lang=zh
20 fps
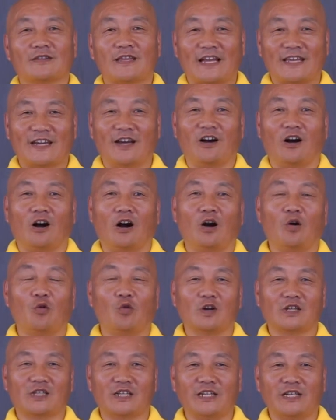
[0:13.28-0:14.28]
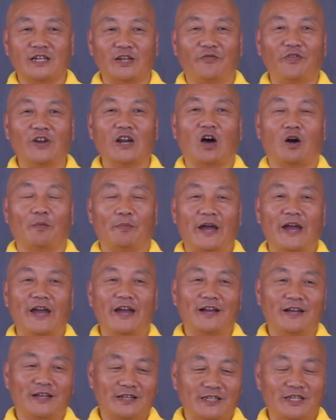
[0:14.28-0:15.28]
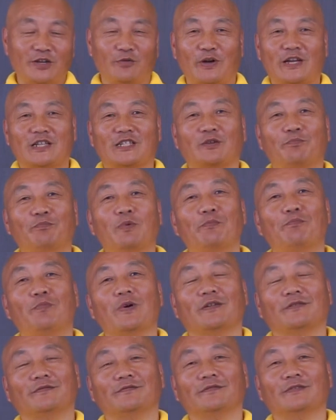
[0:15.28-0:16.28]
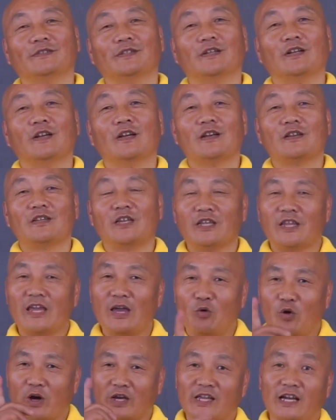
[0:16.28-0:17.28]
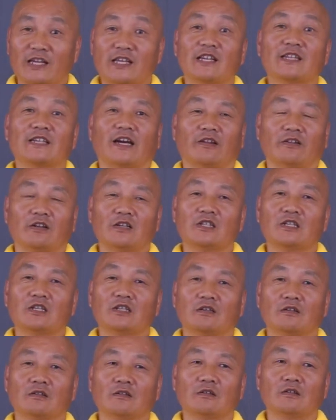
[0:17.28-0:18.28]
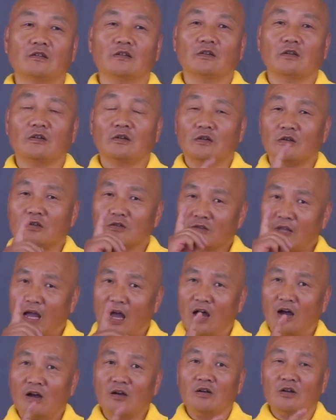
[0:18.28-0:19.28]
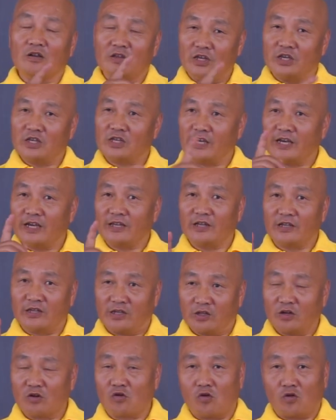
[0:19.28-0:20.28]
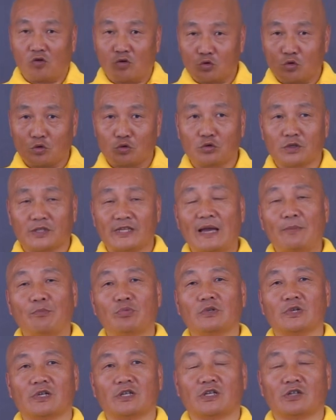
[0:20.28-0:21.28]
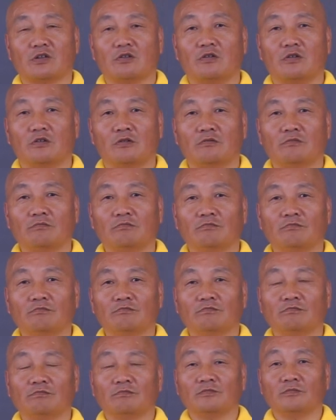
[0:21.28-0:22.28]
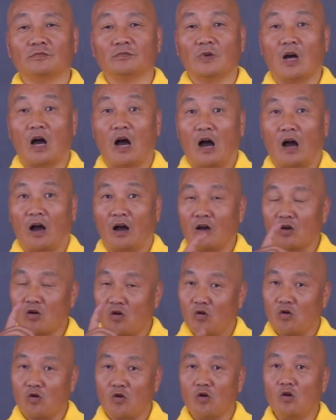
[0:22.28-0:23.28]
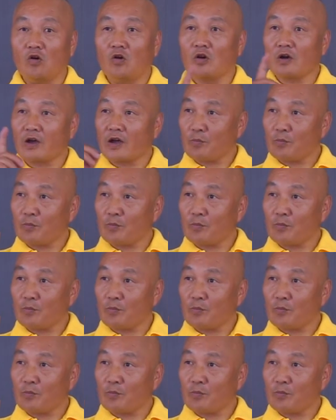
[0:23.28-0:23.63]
大家好，我是一菲老白，这位是笨笨。今天我给大家讲的是，当你牵着你的狗狗出去散步的时候，狗狗